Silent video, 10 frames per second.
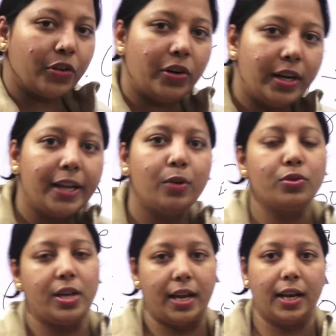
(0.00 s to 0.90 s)
रिटेन हो
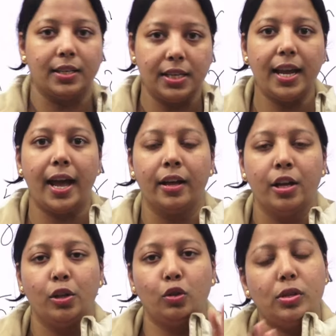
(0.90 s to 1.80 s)
जाएंगे ठीक है
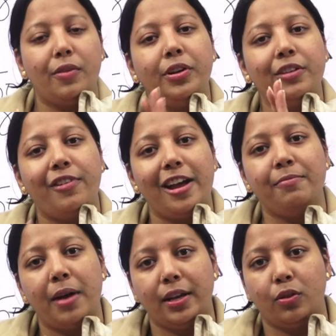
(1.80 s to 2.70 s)
तो 75
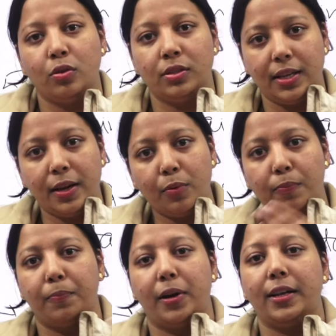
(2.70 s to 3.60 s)
माइक्रोन से
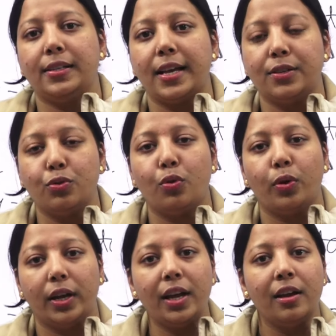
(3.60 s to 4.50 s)
बड़े साइज जो
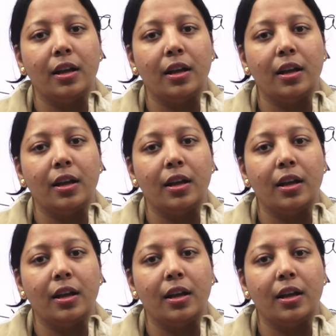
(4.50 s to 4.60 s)
होंगे